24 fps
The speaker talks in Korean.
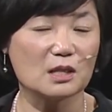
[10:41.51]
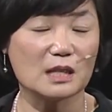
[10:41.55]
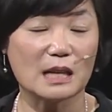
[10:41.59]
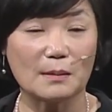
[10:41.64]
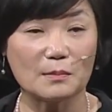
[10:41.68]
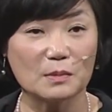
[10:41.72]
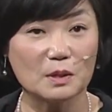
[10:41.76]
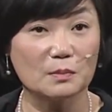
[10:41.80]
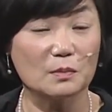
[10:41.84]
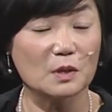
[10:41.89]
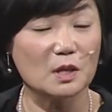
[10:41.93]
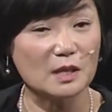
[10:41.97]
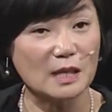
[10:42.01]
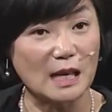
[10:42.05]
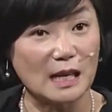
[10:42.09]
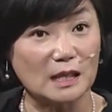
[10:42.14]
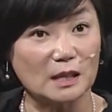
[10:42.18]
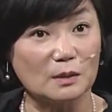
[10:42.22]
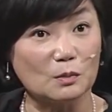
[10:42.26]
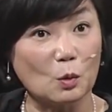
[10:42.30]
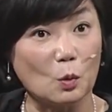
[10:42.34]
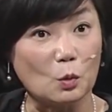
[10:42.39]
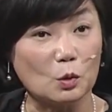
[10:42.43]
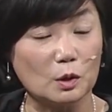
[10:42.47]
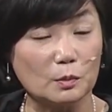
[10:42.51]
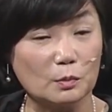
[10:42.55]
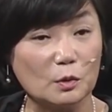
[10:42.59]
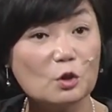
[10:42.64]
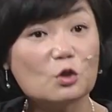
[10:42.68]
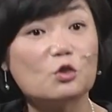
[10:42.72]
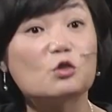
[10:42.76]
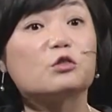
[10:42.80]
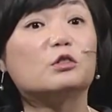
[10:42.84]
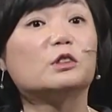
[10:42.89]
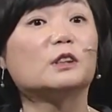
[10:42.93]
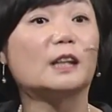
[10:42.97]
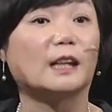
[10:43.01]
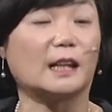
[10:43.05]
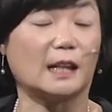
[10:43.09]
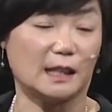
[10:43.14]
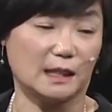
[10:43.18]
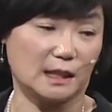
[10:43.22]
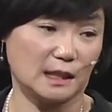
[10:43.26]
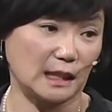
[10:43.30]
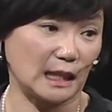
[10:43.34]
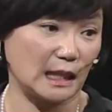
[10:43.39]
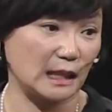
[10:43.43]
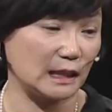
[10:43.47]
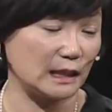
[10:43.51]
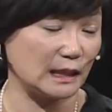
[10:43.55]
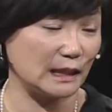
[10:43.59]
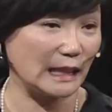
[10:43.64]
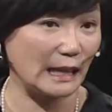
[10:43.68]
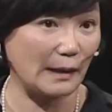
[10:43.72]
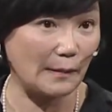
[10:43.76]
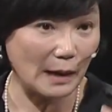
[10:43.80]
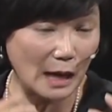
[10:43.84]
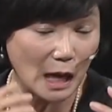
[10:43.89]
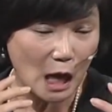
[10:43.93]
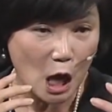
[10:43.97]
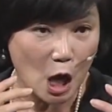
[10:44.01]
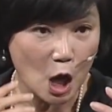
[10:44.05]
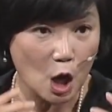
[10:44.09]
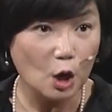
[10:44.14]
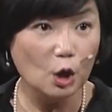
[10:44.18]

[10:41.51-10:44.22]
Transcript: 삼십 년, 사십 년, 오십 년 죽을 때까지 가는, 나와